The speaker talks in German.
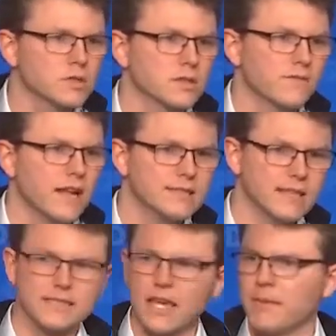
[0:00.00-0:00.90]
weil es ein
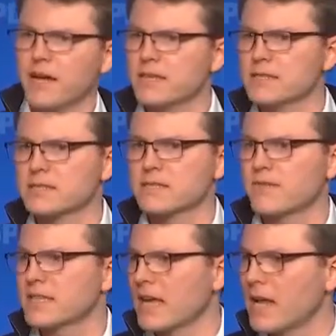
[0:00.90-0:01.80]
Thema ist,
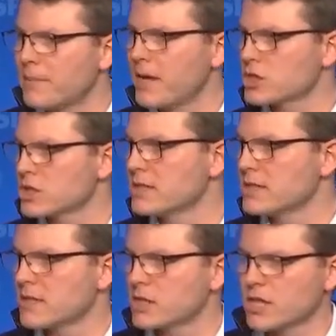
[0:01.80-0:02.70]
was alle Menschen in
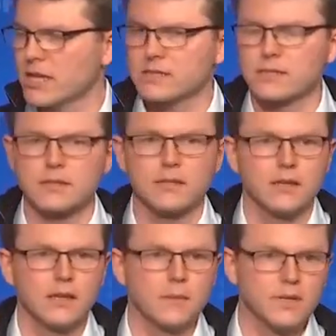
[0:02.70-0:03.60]
dieser Stadt
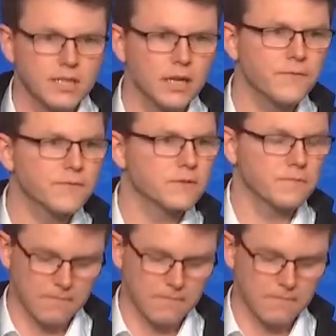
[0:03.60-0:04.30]
betrifft,